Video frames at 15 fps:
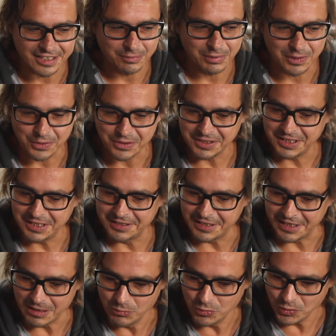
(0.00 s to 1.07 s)
ist aber auch die
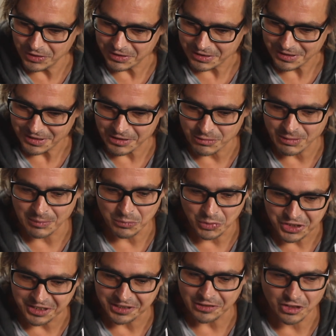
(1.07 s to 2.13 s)
Demut. Also man
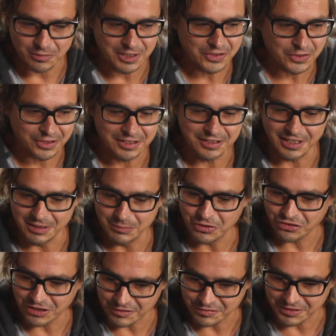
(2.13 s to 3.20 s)
muss sich auch mit solchen Dingen
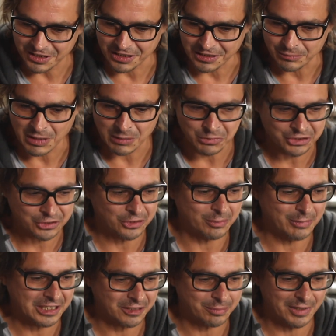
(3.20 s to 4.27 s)
beschäftigen. Man muss auch
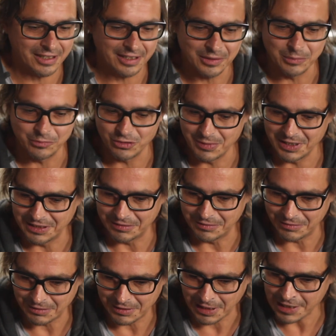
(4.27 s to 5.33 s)
manchmal, obwohl
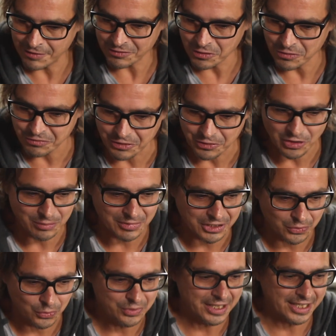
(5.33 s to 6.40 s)
man live aufgenommen
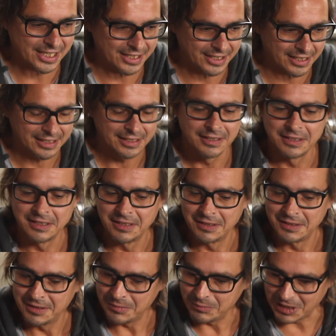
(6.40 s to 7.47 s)
hat, ohne Klick,
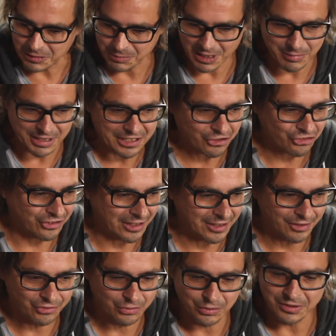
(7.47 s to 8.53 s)
manchmal bei einer
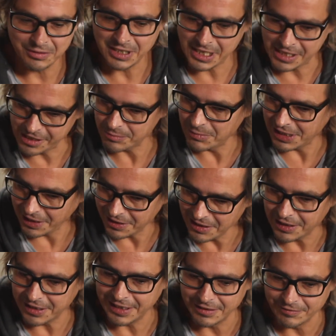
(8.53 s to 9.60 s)
Stelle so einen Klick mal
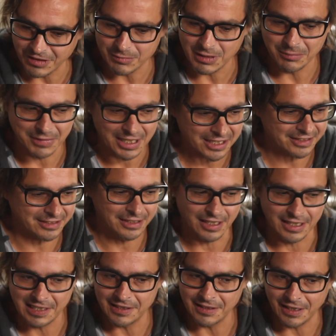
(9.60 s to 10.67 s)
anlegen, weil man merkt,
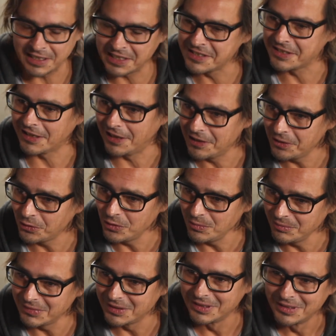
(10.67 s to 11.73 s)
hier alle, eiern sie alle
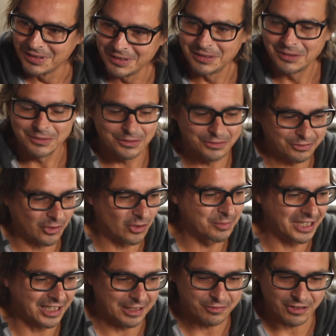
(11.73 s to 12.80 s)
rum. Ja. Und warum
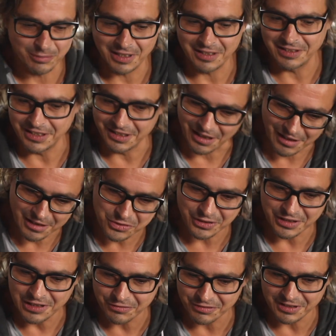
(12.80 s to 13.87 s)
nicht einfach mal ein Lineal
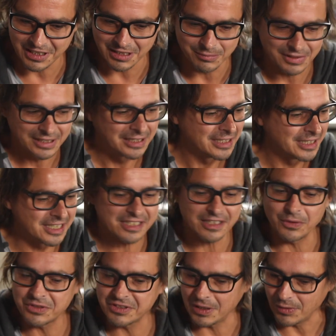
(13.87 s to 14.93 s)
zur Hilfe nehmen?
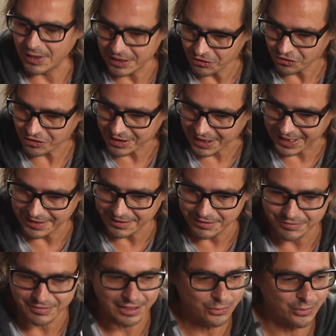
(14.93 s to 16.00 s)
Ist auch sau
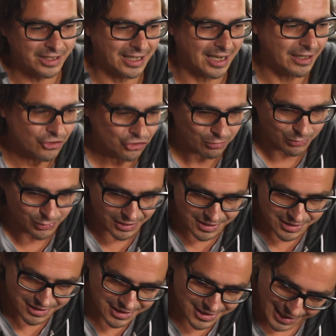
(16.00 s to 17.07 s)
anstrengend, weil du ja alle
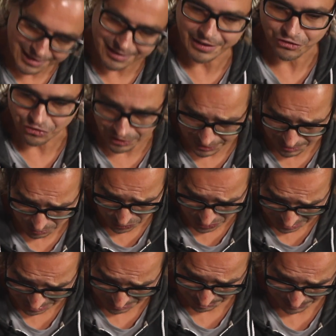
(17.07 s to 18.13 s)
Spuren zeitgleich schneiden
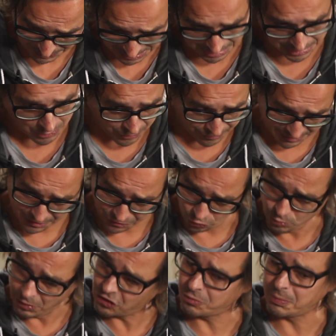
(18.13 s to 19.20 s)
musst, gerade auch wegen des
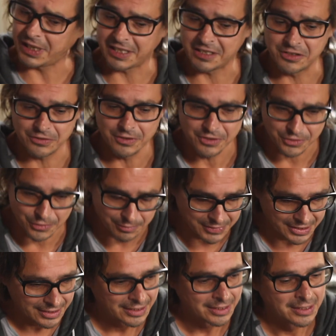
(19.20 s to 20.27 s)
Übersprechens und so.
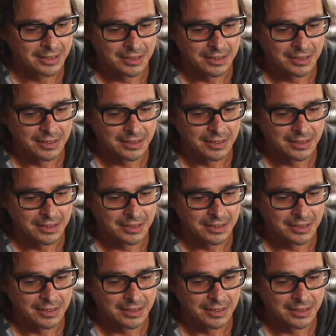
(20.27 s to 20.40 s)
Ja.